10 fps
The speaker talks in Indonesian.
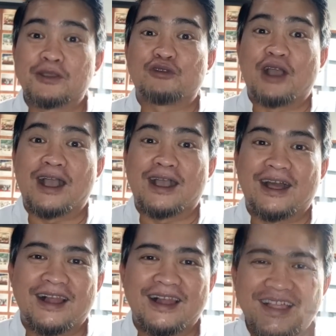masuk
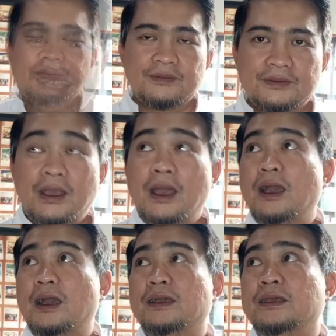akal ya
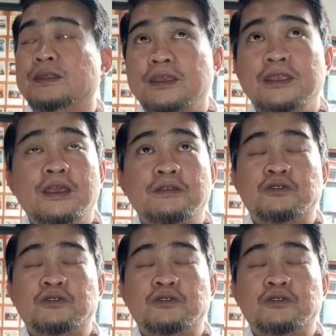intinya